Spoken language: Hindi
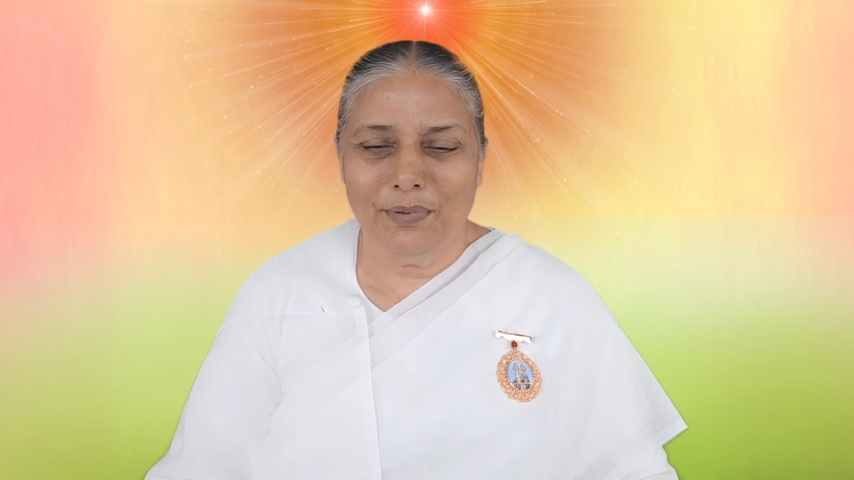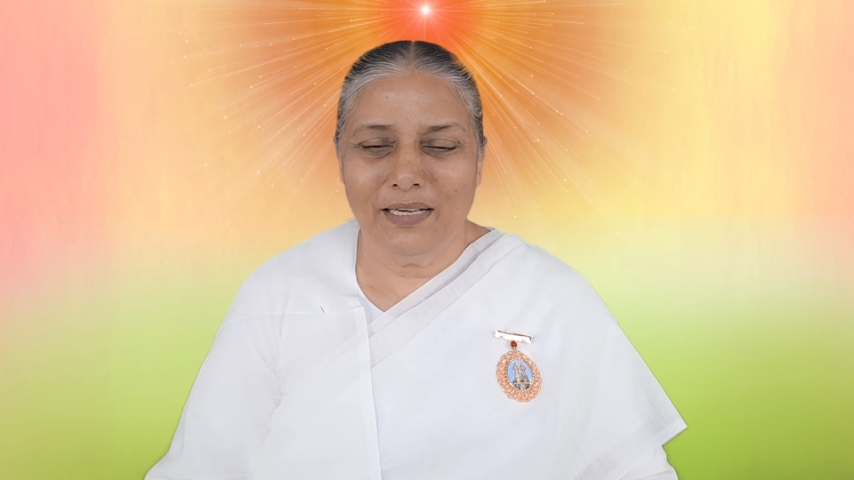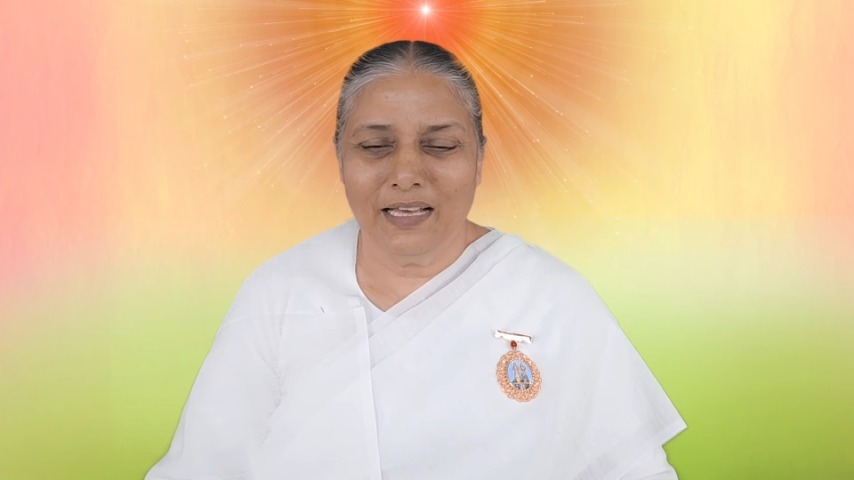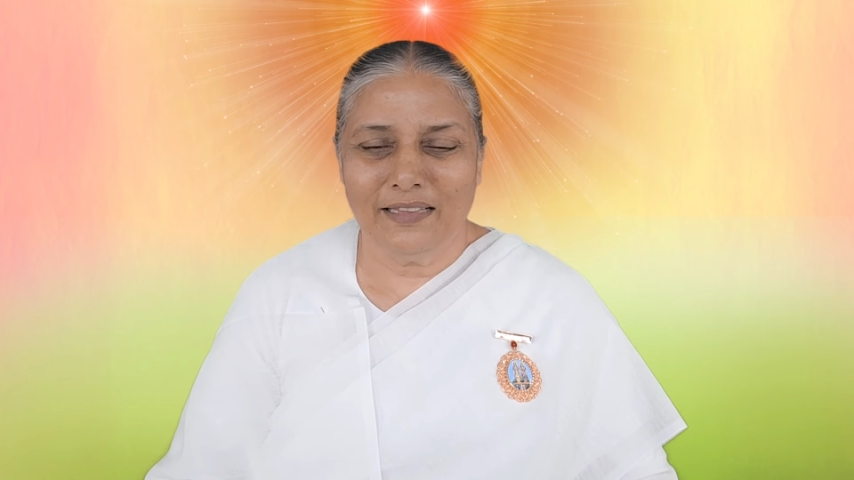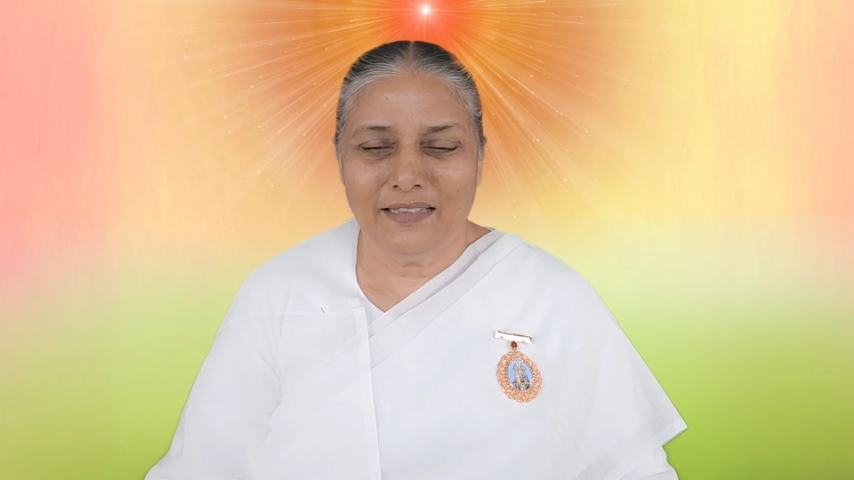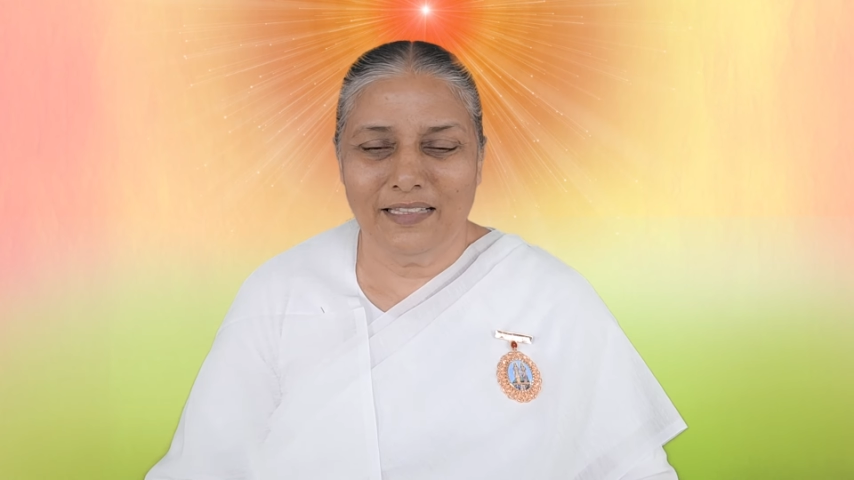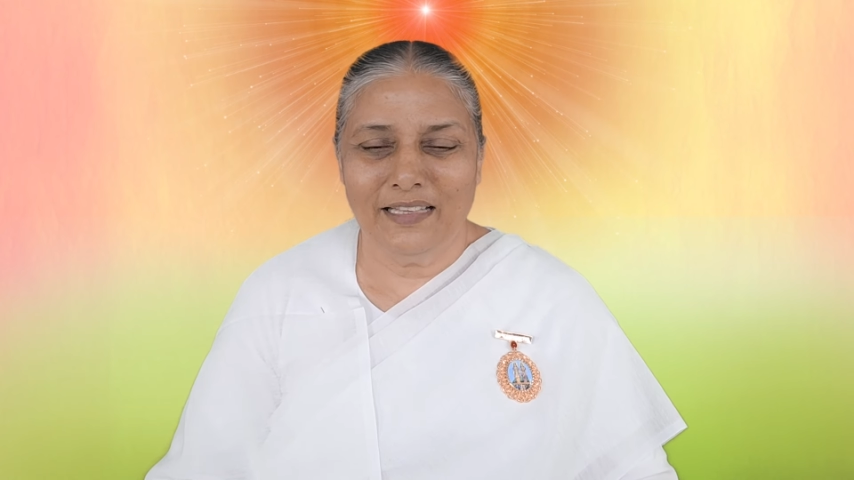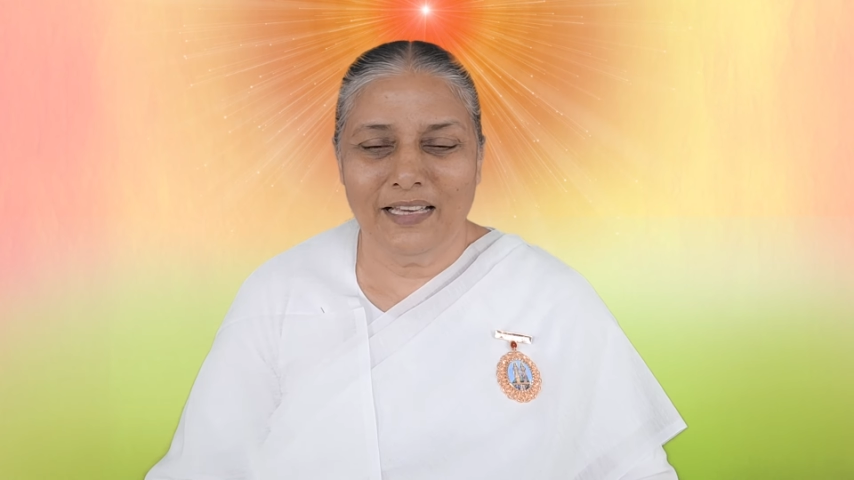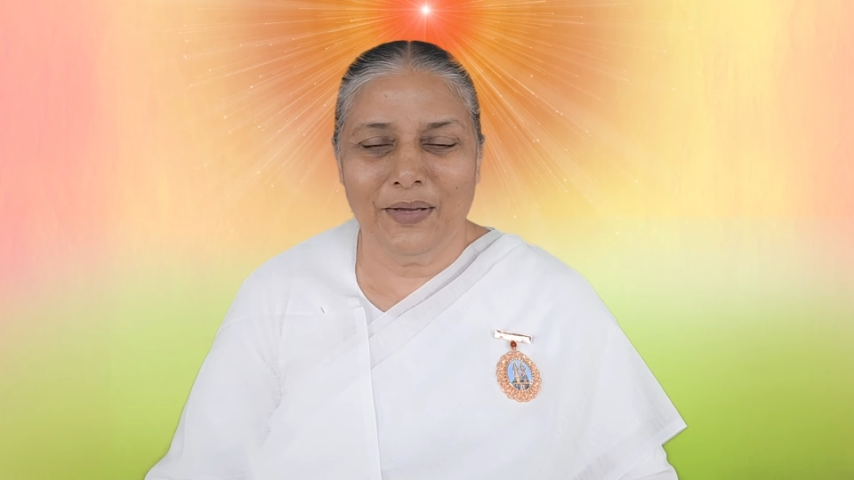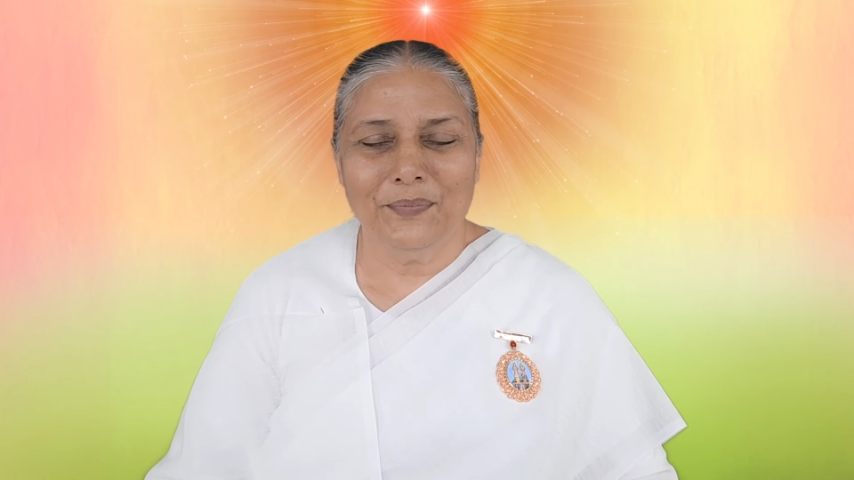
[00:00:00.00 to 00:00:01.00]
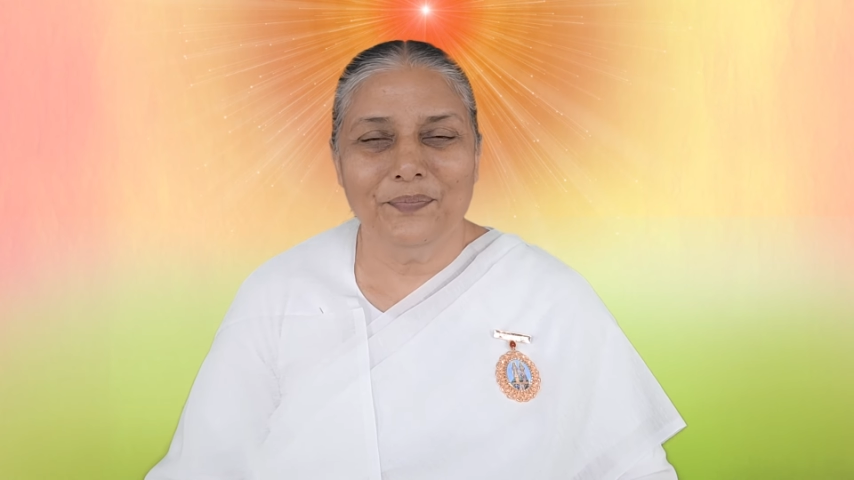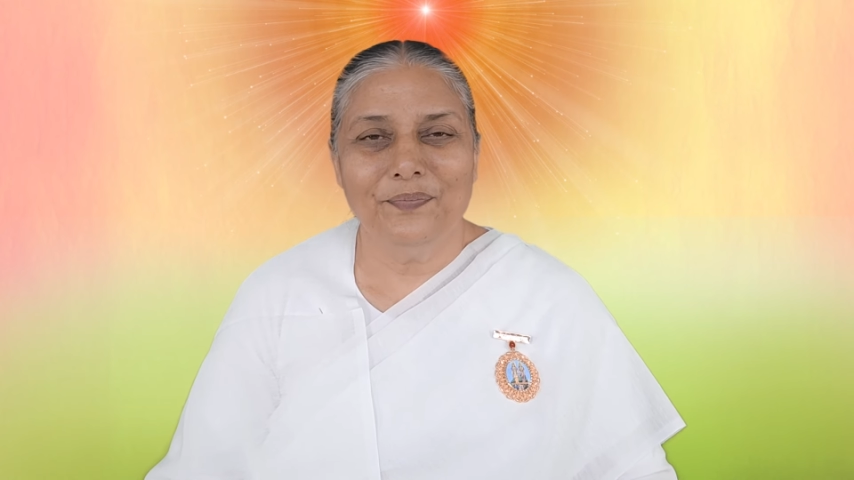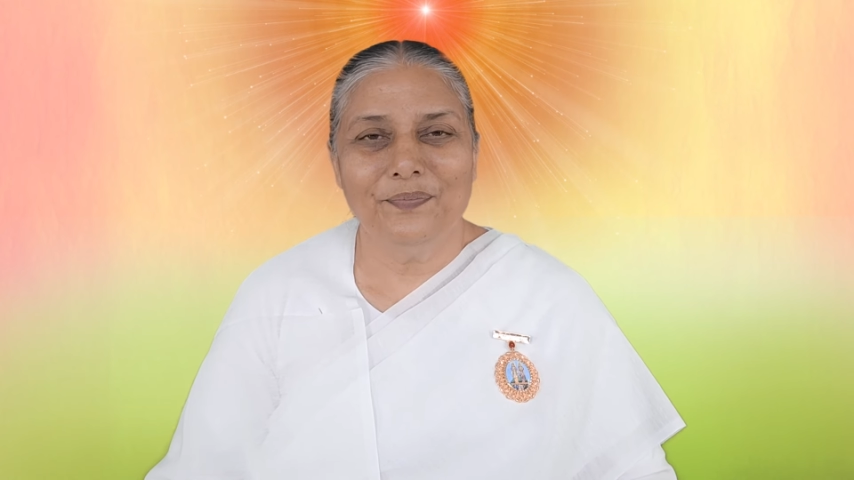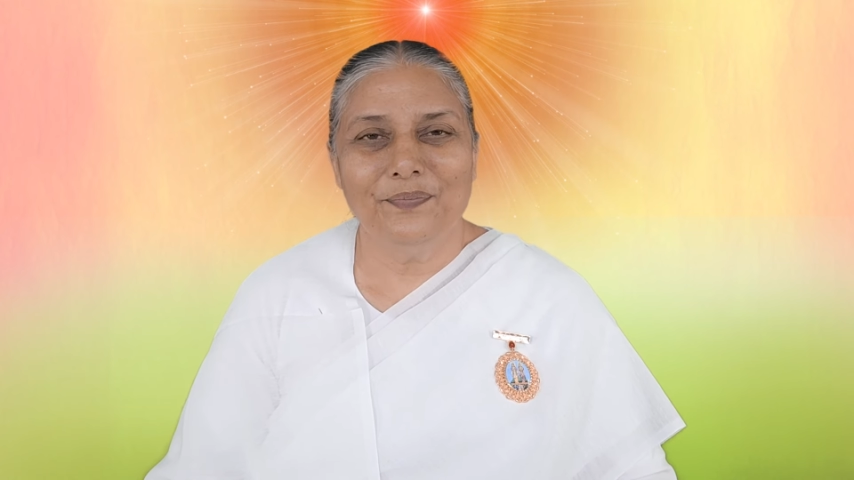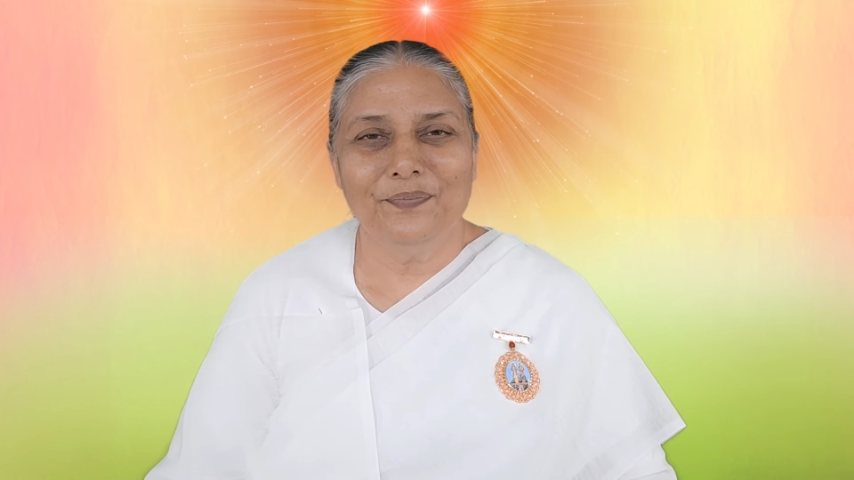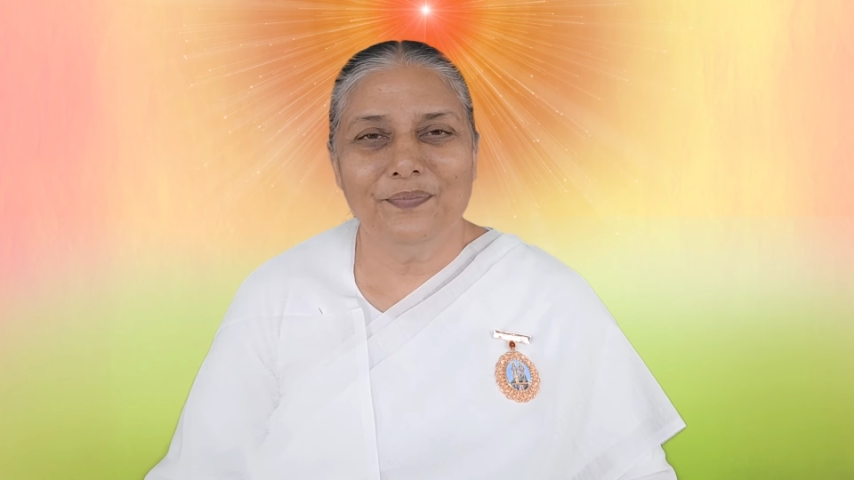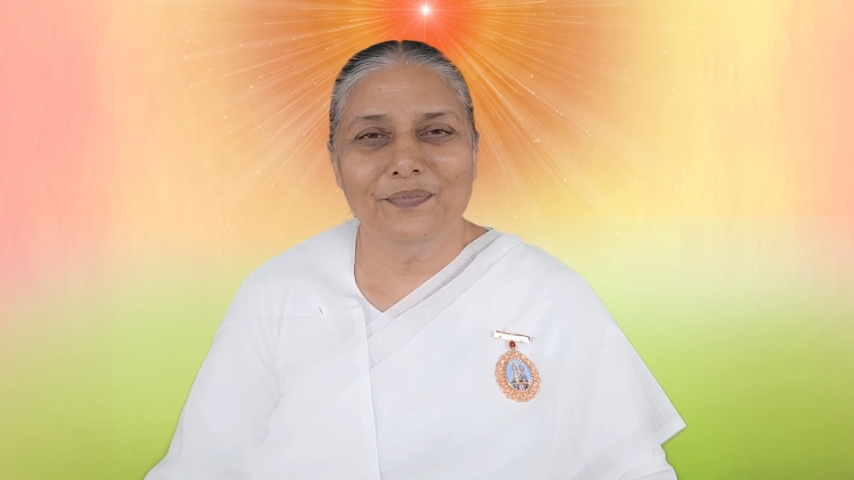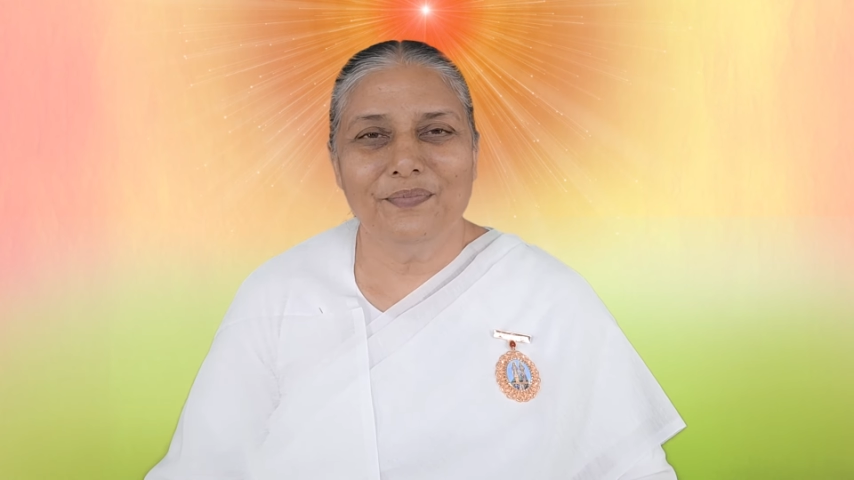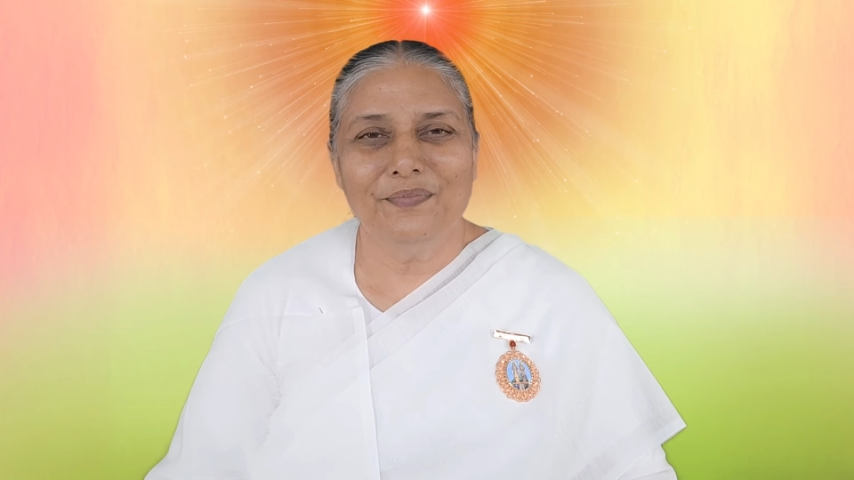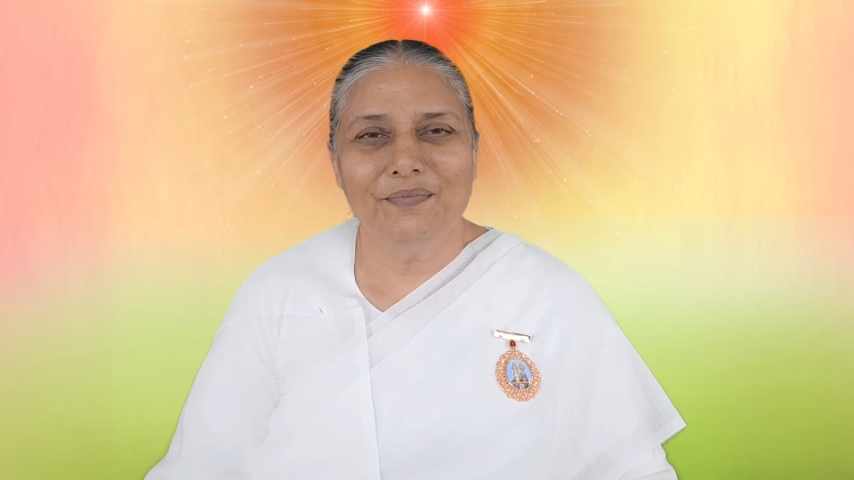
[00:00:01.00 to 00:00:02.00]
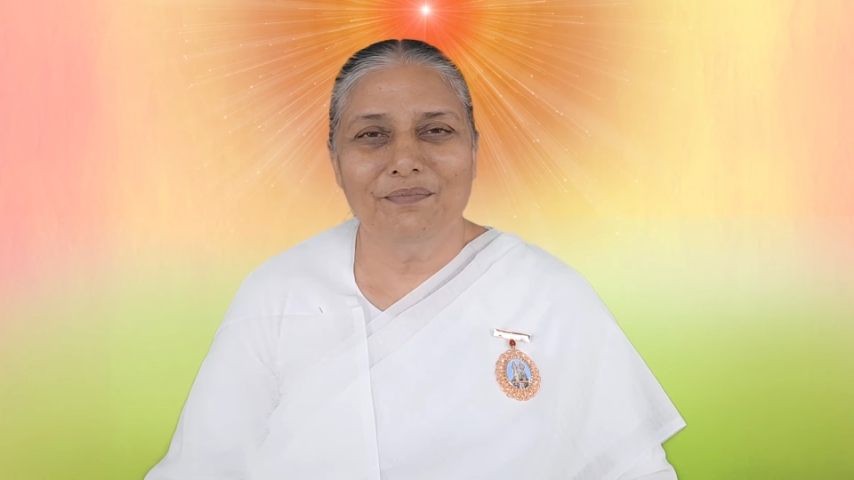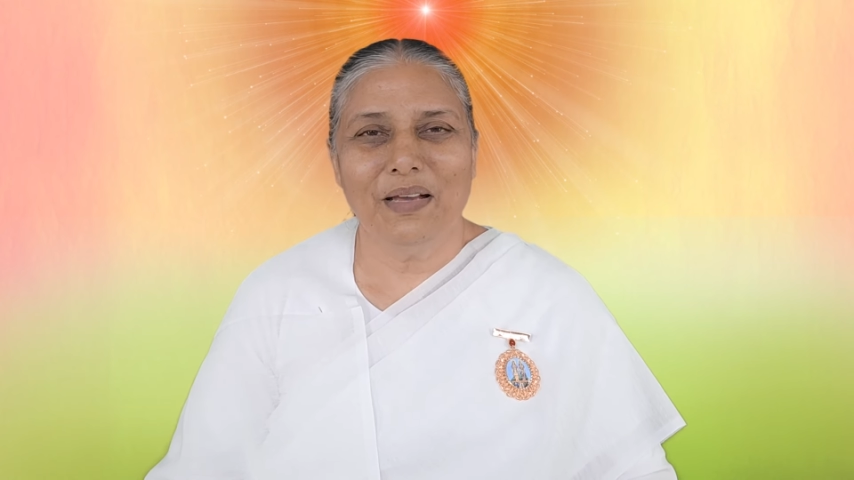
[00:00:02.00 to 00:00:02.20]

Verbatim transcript: बनाते हैं हम्म,